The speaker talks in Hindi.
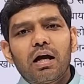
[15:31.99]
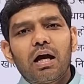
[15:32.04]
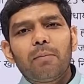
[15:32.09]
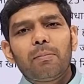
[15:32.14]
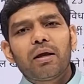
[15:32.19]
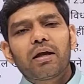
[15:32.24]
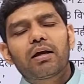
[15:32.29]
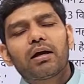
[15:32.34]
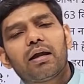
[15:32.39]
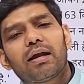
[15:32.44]

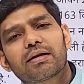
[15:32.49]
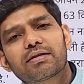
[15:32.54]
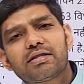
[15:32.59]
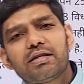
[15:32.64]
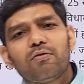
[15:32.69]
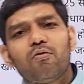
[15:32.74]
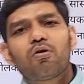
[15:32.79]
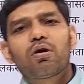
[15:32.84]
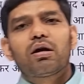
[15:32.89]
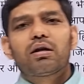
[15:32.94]
अब एक अलग
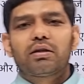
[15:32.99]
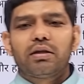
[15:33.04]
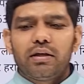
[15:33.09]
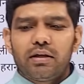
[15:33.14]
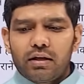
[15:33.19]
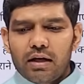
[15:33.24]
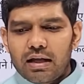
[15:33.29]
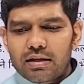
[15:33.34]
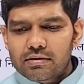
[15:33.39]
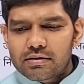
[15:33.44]
सी वो कर दी
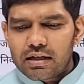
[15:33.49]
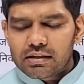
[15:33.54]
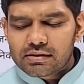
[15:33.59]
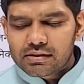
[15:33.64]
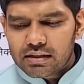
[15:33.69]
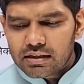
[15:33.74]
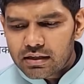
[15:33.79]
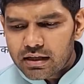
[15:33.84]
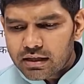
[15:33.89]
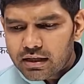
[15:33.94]
राजनाथ
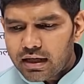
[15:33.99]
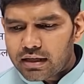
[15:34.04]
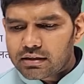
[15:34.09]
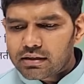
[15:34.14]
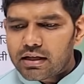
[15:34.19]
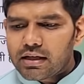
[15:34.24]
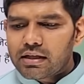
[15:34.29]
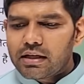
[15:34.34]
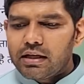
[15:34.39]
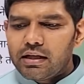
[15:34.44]
सिंह ने
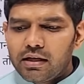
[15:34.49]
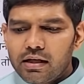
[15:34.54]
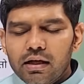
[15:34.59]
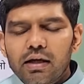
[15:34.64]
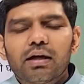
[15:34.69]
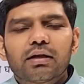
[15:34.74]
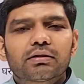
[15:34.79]
कहते हैं कि